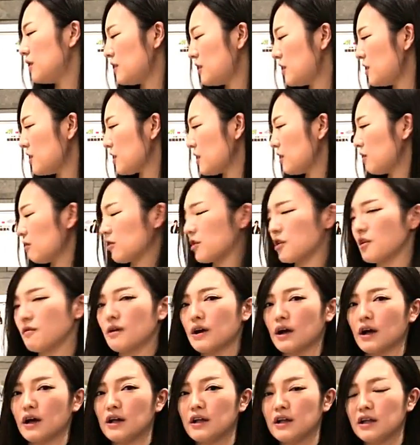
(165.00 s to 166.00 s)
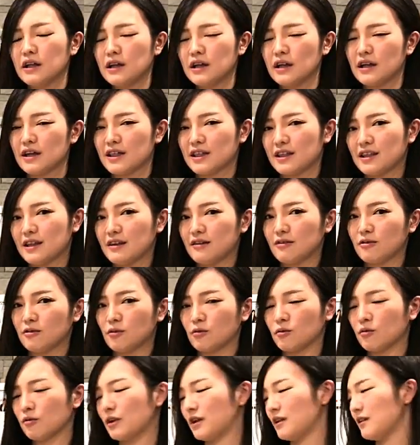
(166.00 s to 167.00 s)
知識としては知っている
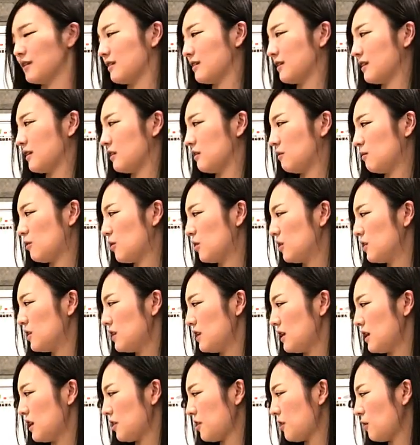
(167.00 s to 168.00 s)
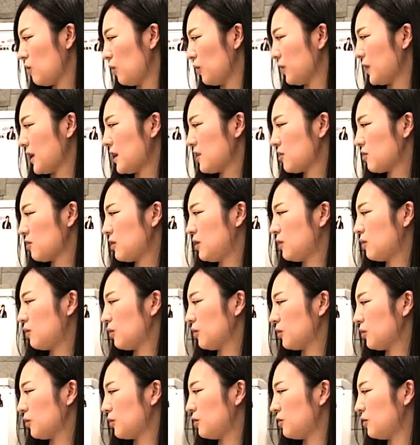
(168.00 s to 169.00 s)
ところなんですけども司法大書任
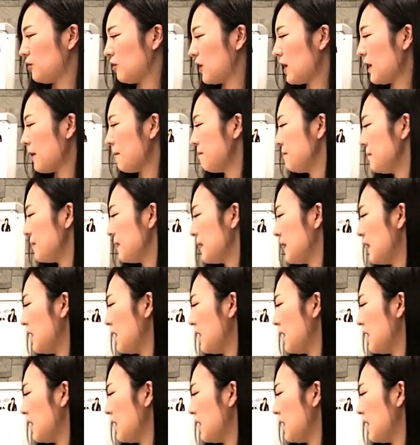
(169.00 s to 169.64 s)
法というのが